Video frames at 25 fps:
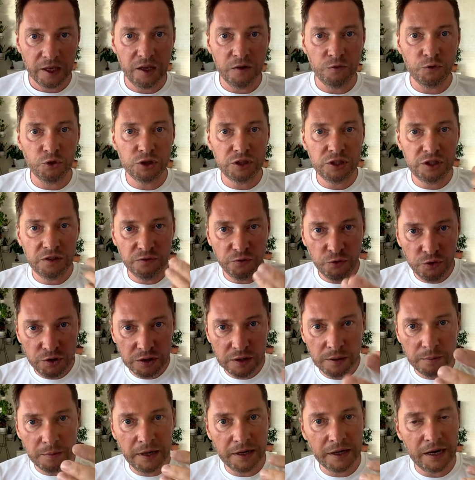И вот
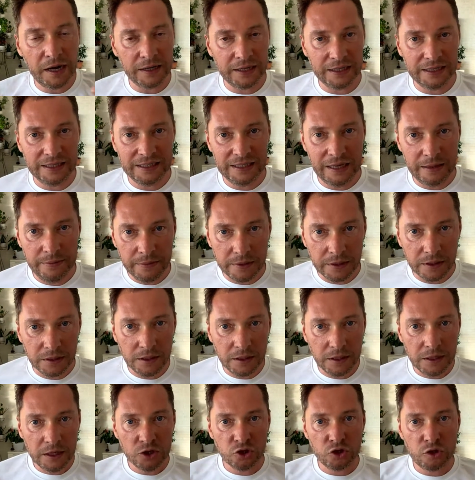сегодня моя как раз тема,
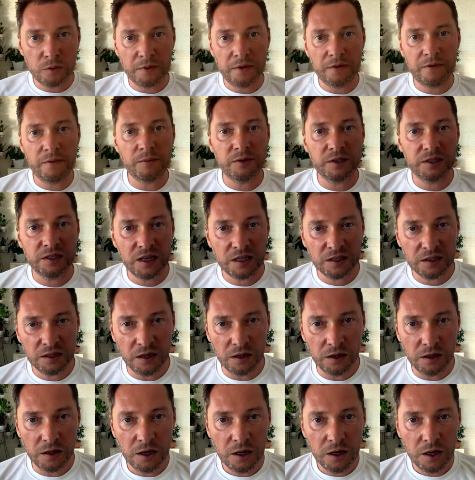чтобы я вам
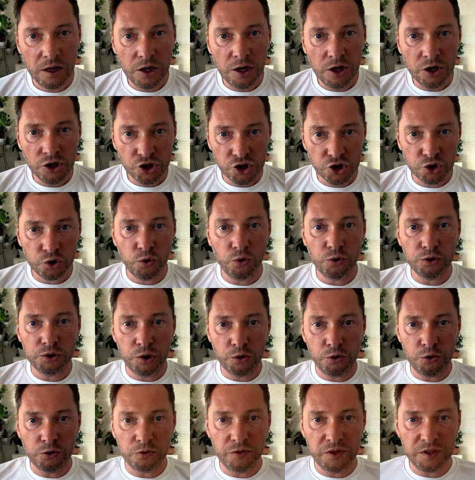рассказал, что
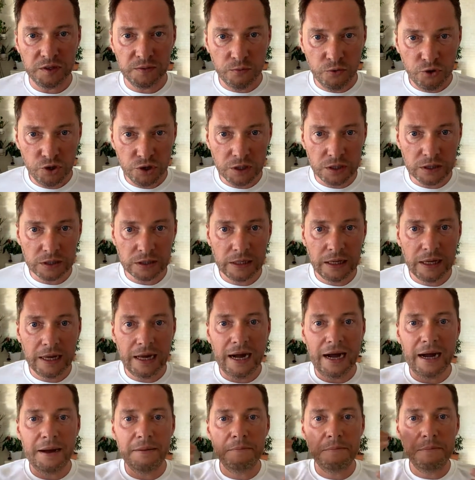дает возможность
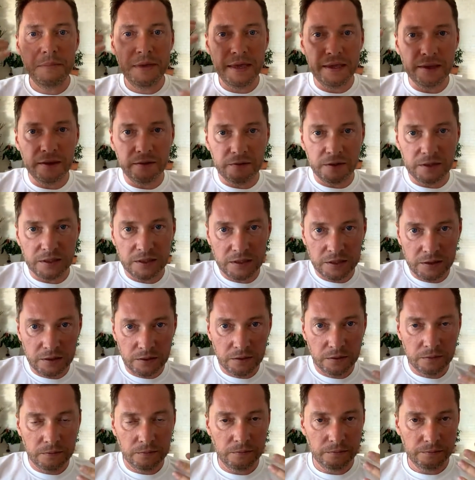обмениваться
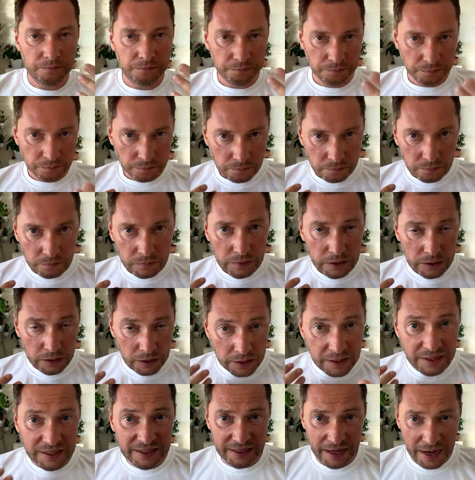
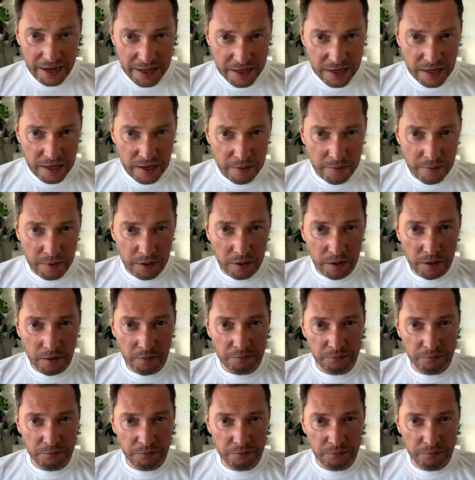знаниями